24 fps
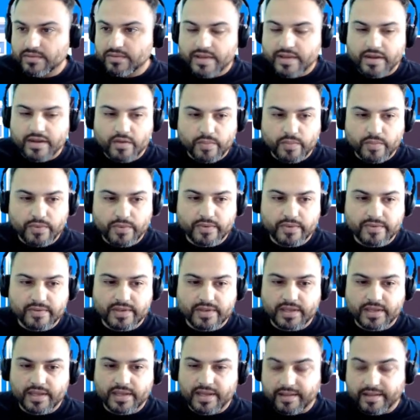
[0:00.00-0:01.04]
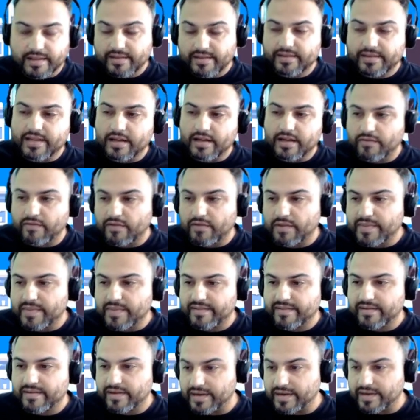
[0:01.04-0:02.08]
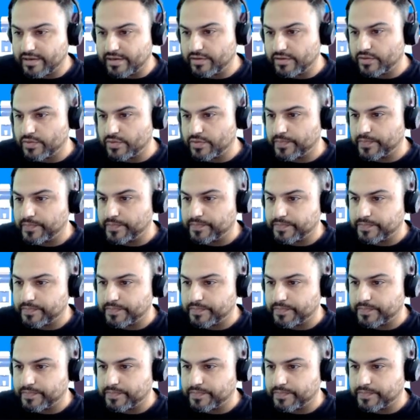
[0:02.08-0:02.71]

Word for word: os aeroportos que aceitavam a Mastercard.